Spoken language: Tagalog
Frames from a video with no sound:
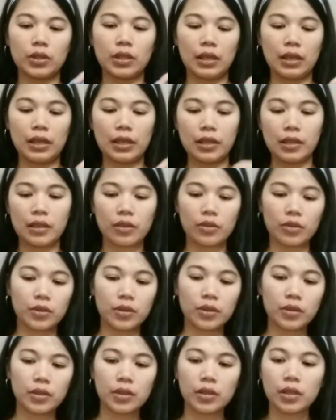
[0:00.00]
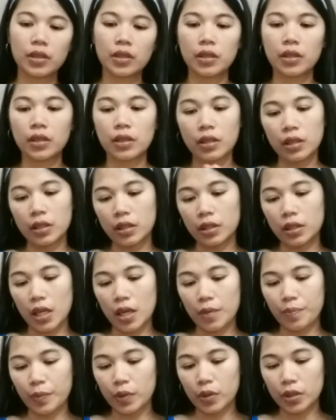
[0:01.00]
ng ganito.
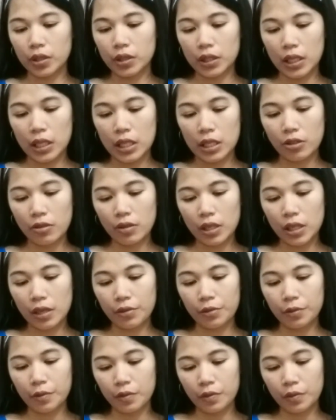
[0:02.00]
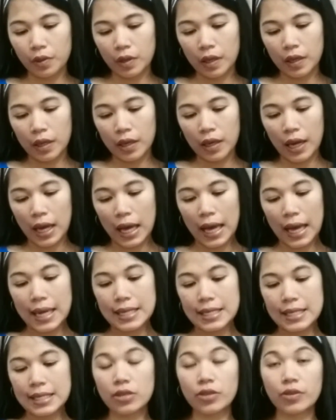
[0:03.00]
Tapos, eto nga,
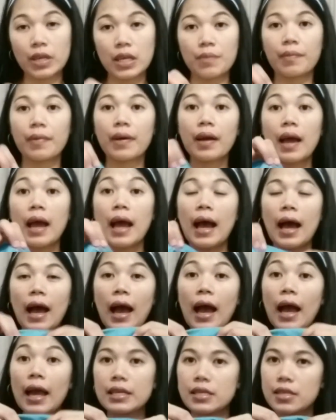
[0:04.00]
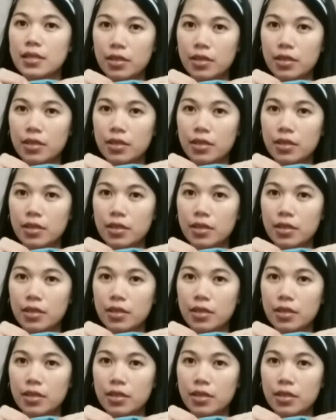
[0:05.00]
ice cream. Ice